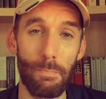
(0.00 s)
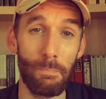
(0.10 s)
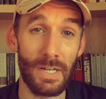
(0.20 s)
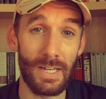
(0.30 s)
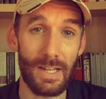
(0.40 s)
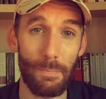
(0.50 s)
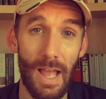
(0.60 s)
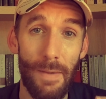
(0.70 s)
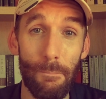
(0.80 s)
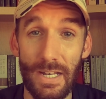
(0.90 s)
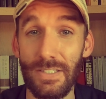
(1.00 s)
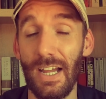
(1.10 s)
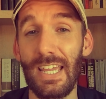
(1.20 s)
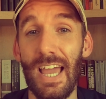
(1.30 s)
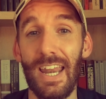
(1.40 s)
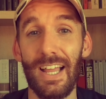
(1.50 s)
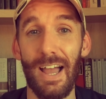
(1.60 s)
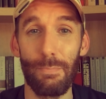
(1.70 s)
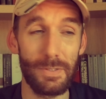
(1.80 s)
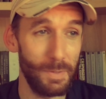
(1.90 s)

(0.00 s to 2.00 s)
เหมือนกับการปั่นจักรยานนะครับ